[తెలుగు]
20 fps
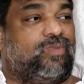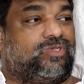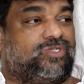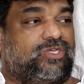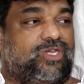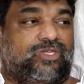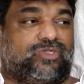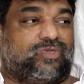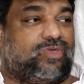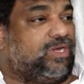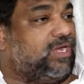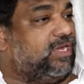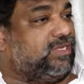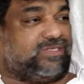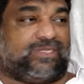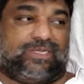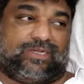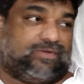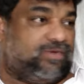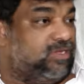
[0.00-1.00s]
ముసుకేసుకుని
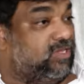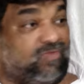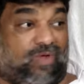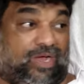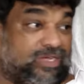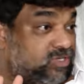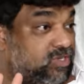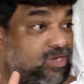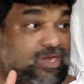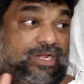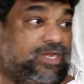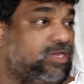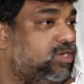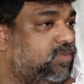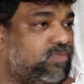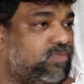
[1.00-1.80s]
కలిశారు ఇది వాస్తవంగా నేను